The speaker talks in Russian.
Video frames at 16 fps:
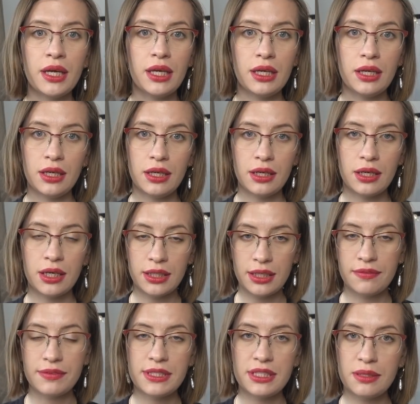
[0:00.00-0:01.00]
и
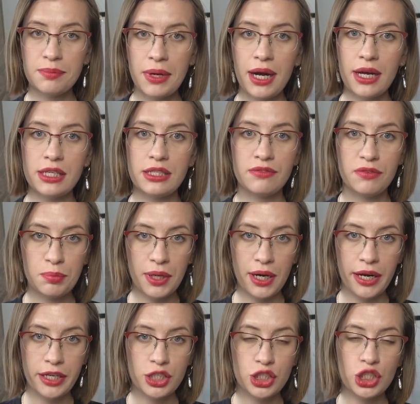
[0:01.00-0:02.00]
когда вы снимаете,
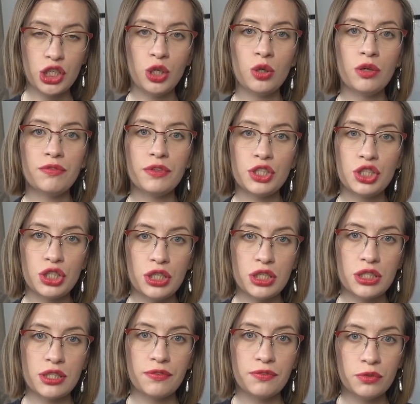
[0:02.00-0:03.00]
выбираете жилье, вы
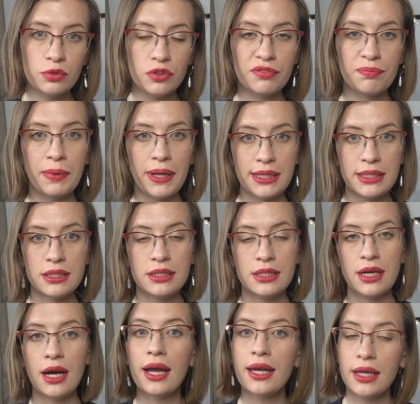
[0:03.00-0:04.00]
400 фунтов
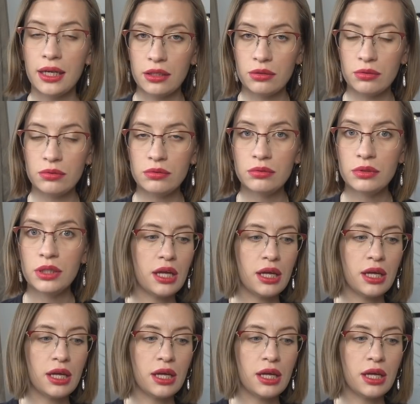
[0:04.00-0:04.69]
платите агенту,